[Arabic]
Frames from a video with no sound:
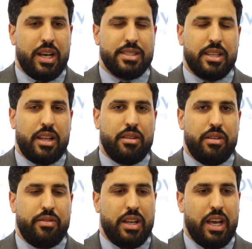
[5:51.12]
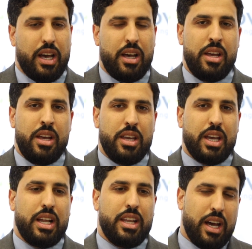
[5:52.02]
خاصه في الفلاحه
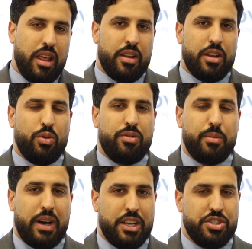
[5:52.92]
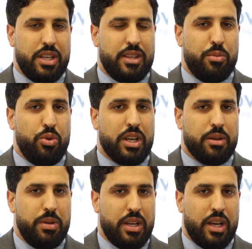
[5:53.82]
يخلي ايضا انه فما حاجيات تمويل
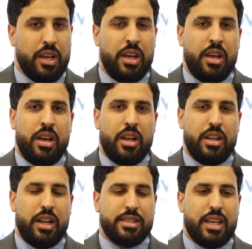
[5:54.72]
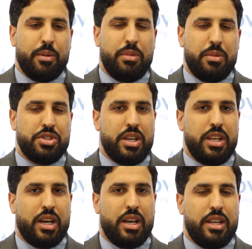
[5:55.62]
كبيره لاصحاب
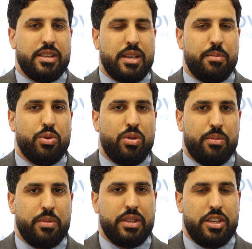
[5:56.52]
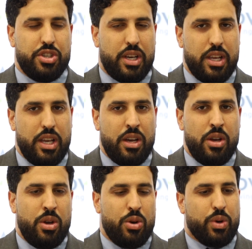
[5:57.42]
المشاريع اللي نسميوهم تجاريه
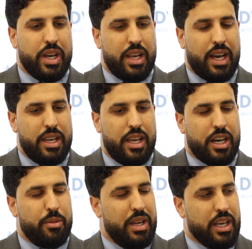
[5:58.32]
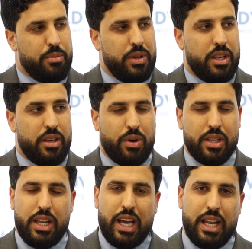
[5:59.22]
وكان عندنا اقبال كبير
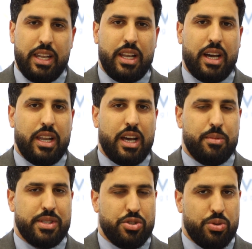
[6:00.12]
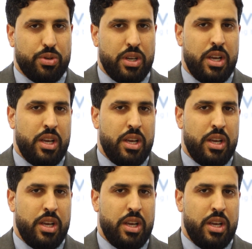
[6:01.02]
وقت اللي حلينا عندنا خمسة شهور